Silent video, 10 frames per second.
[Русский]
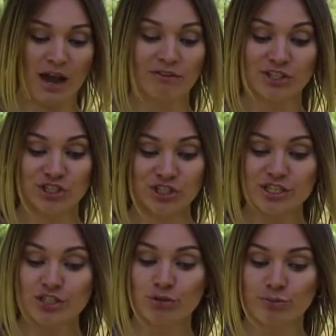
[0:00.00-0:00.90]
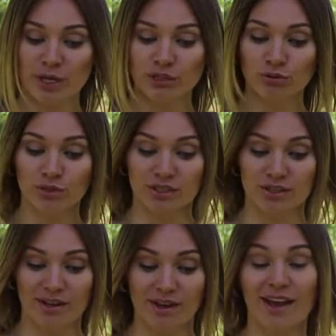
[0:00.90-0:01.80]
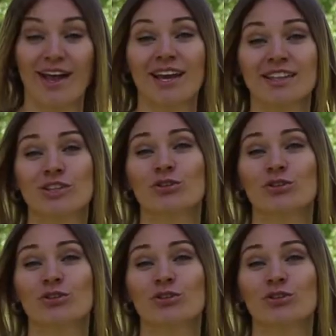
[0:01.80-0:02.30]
Овощные субпродукты. Это